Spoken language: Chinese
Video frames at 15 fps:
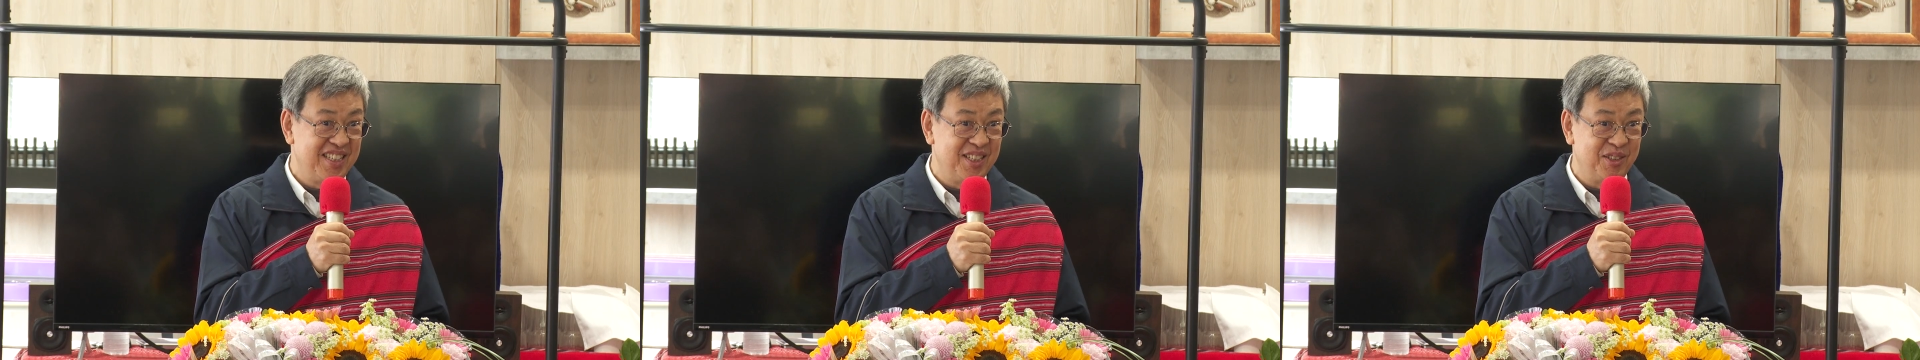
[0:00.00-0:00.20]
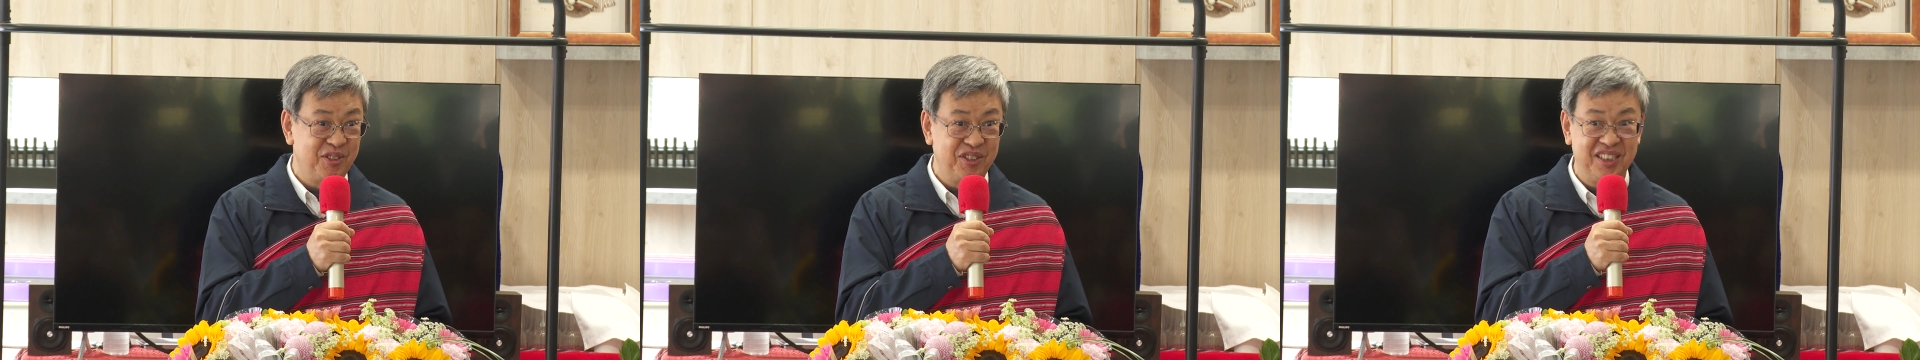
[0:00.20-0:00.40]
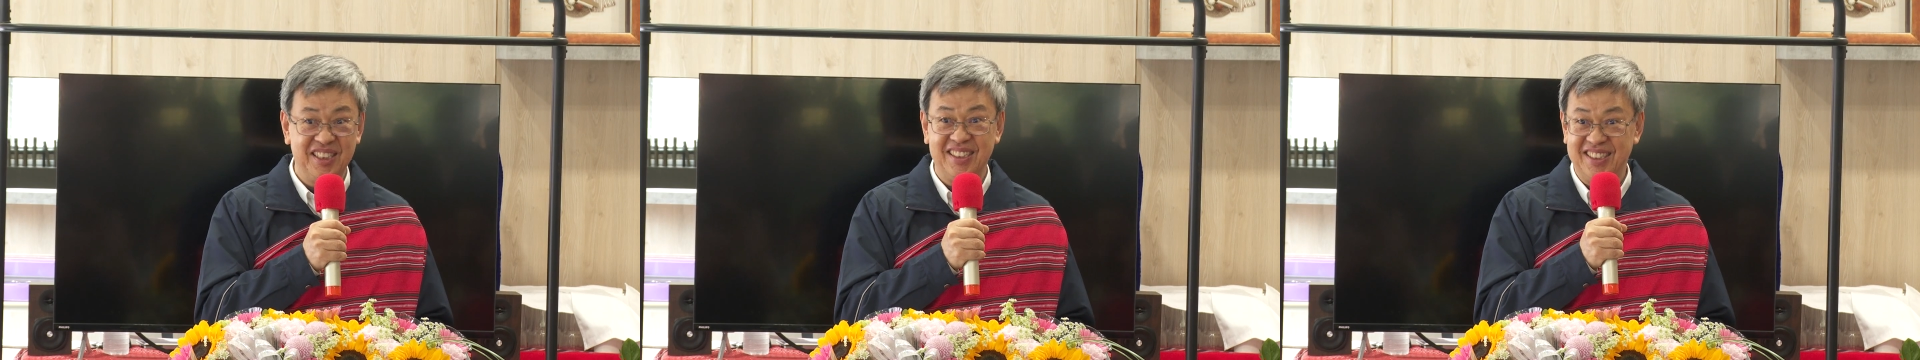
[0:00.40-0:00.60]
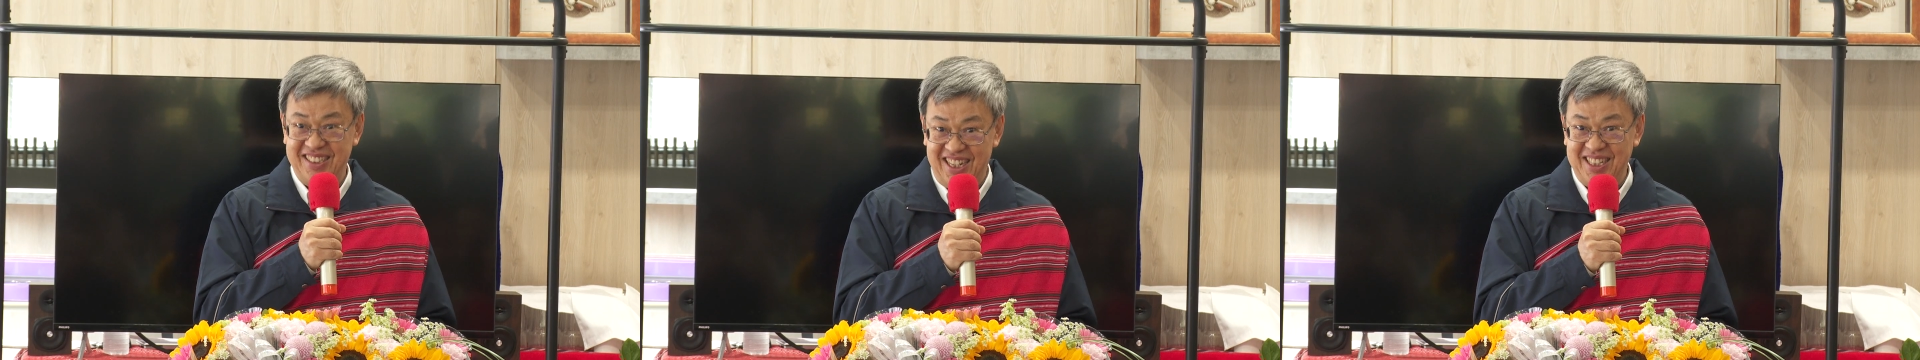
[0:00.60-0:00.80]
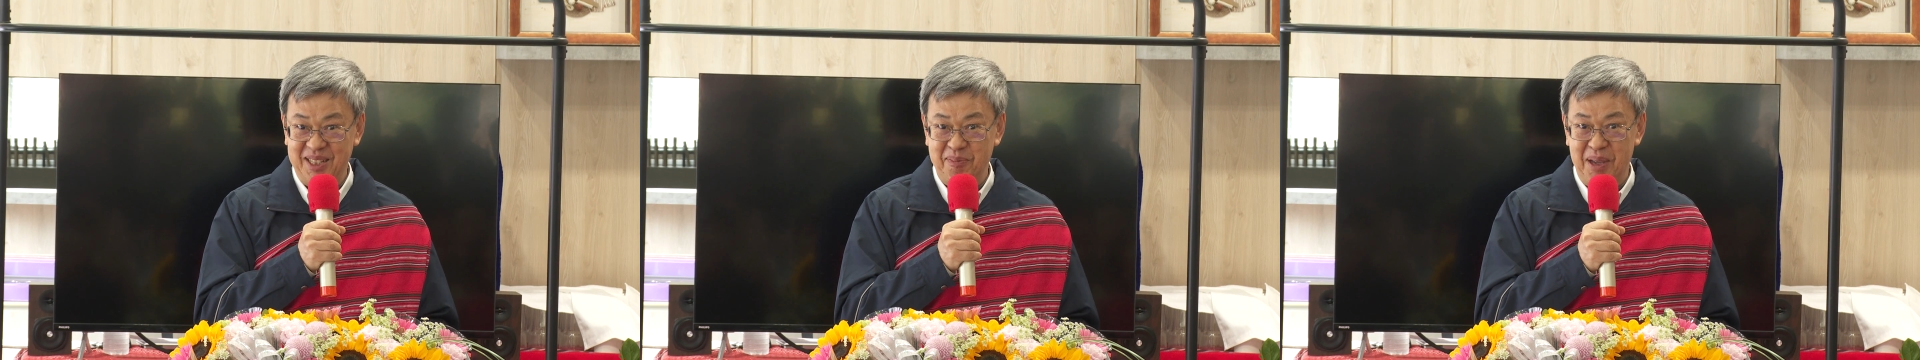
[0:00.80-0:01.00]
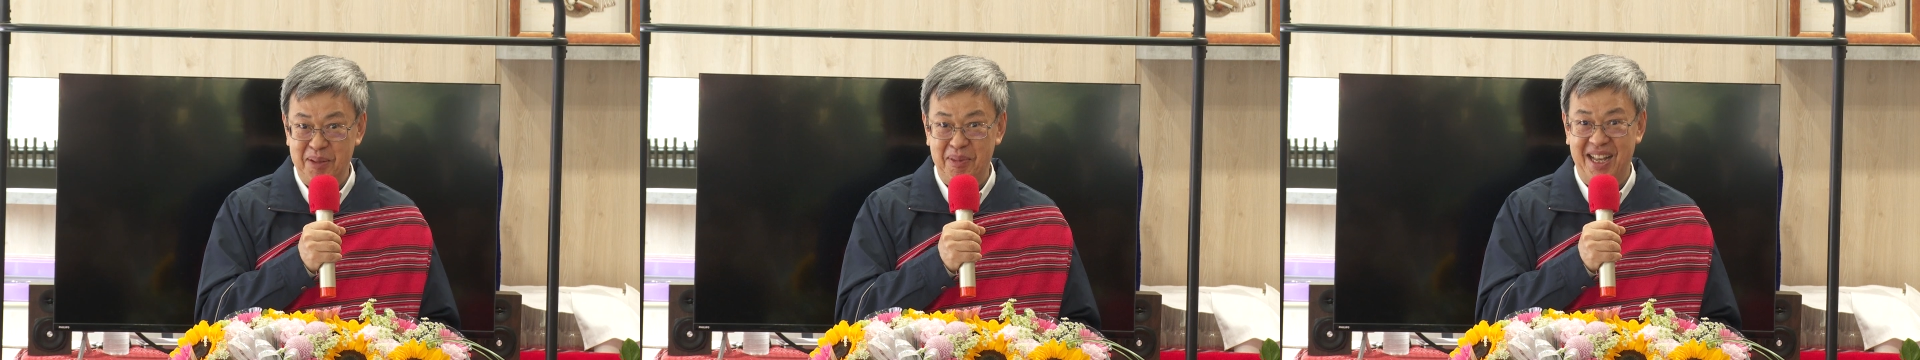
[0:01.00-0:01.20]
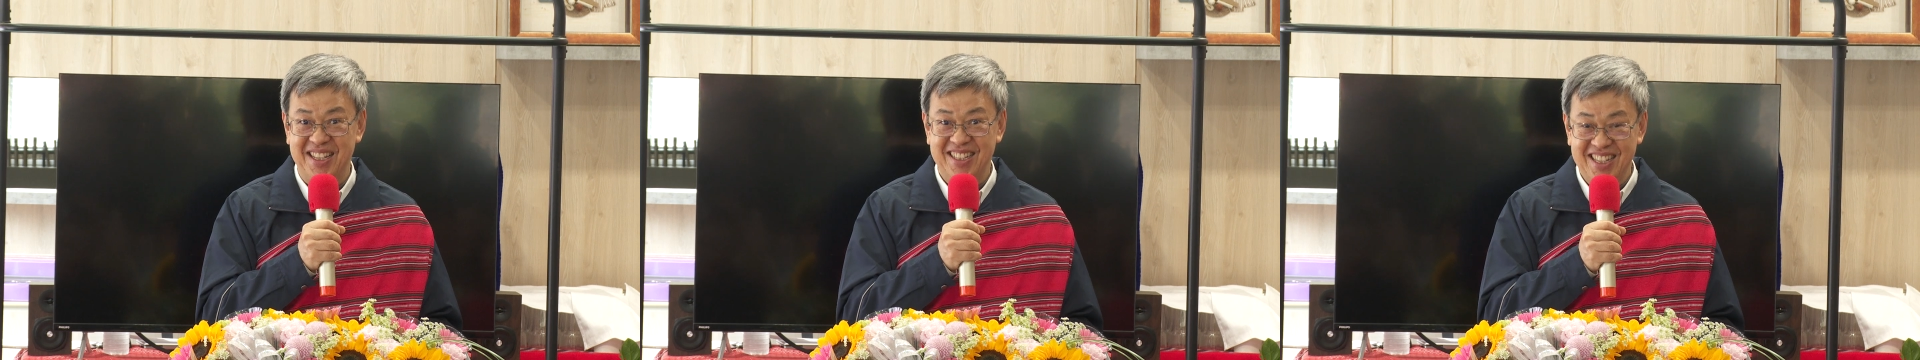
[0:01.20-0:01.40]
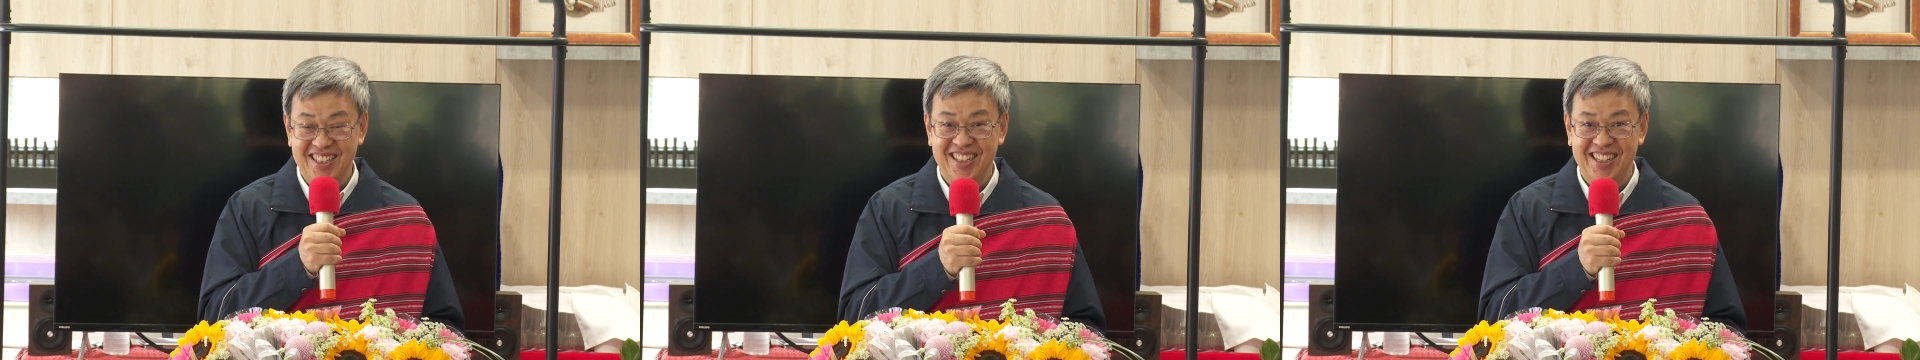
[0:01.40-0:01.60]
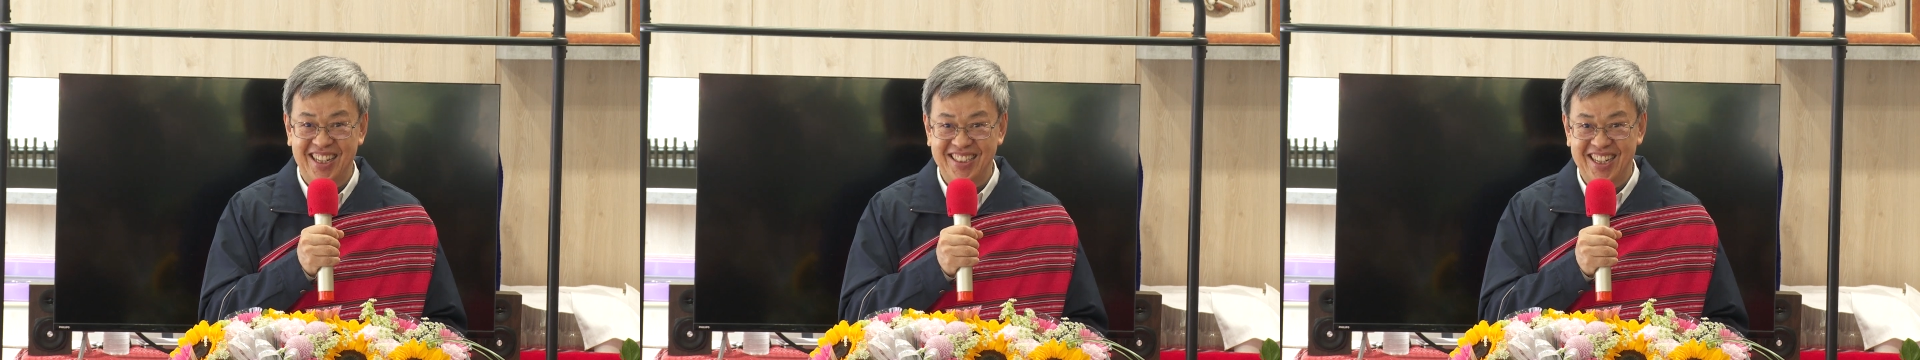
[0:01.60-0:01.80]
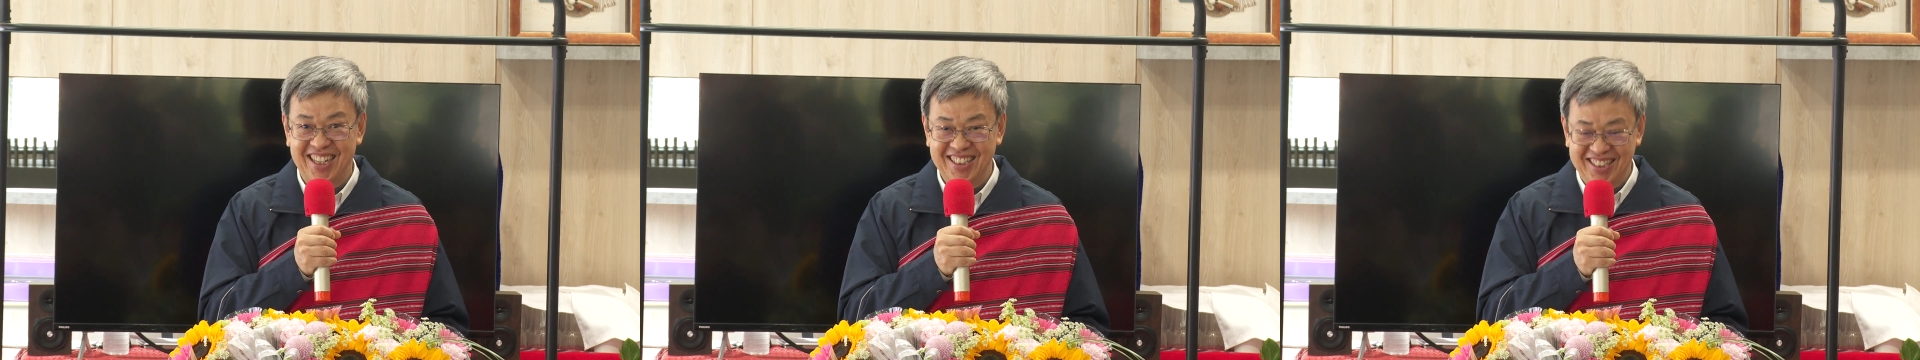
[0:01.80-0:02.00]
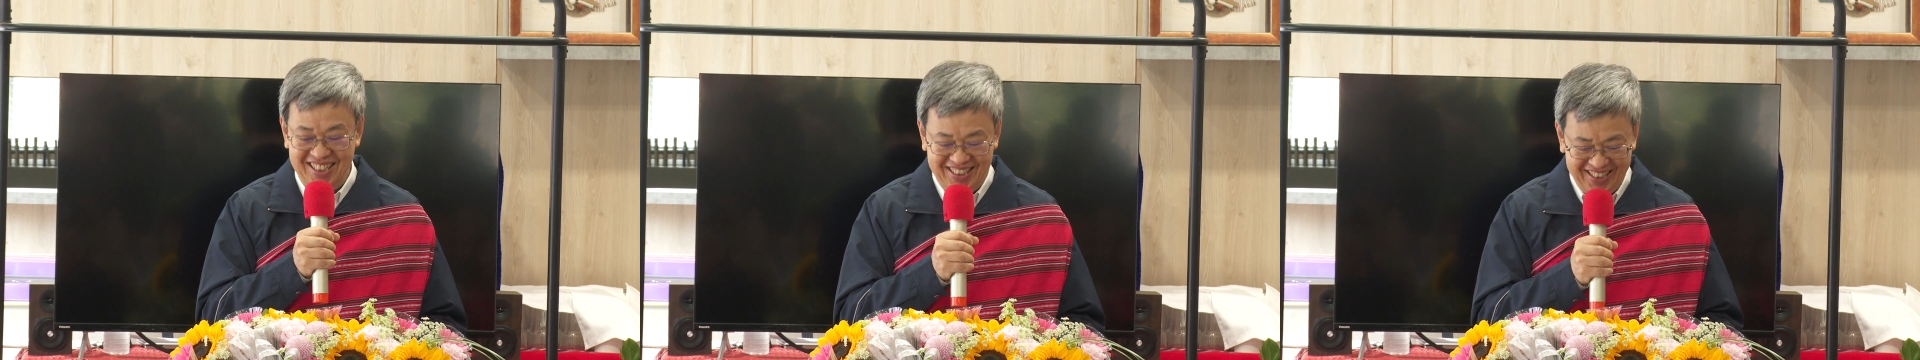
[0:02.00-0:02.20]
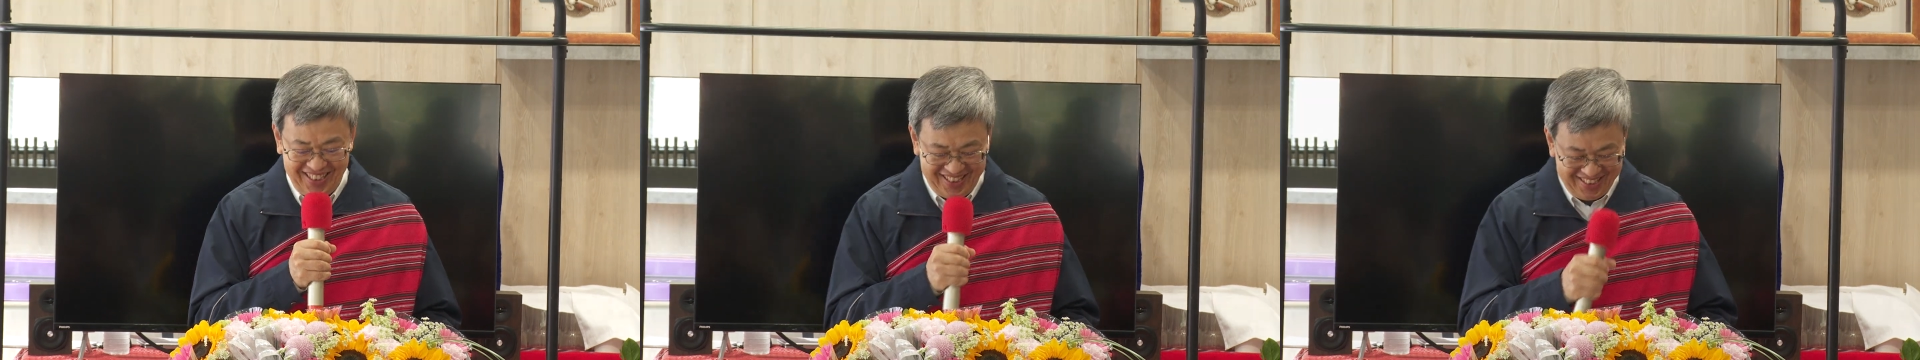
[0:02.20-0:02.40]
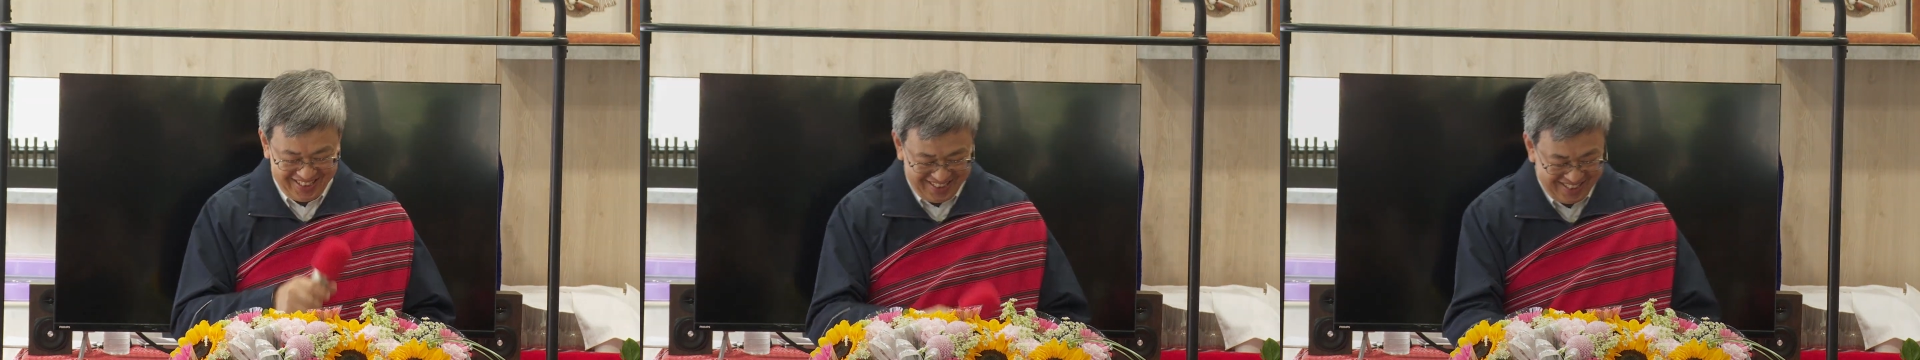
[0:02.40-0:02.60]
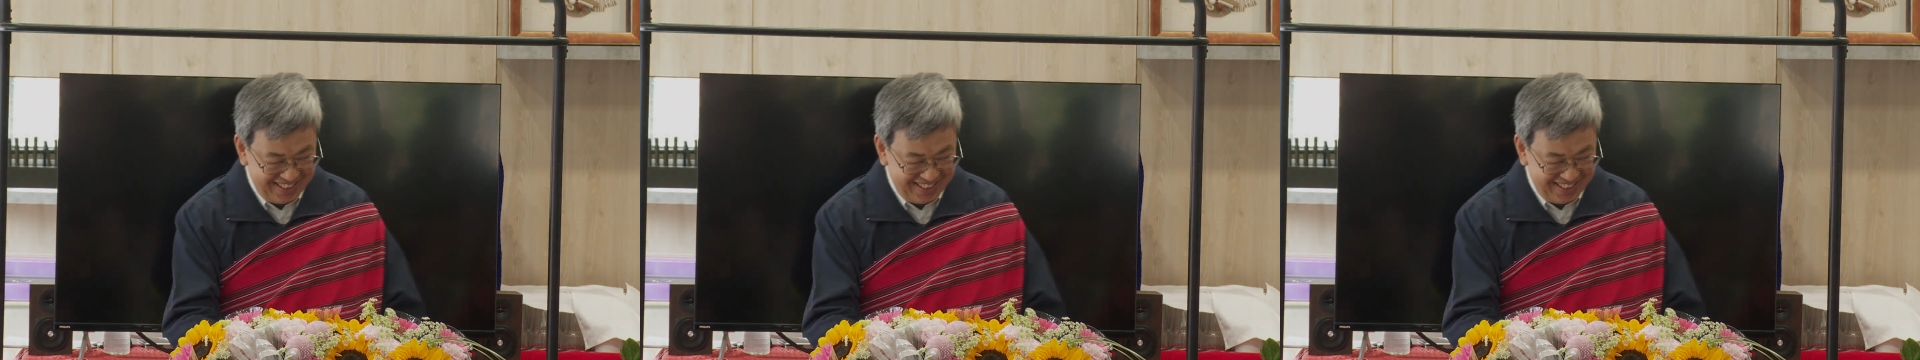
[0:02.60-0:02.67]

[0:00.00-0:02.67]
事如意、家庭美满。谢谢大家，谢谢，谢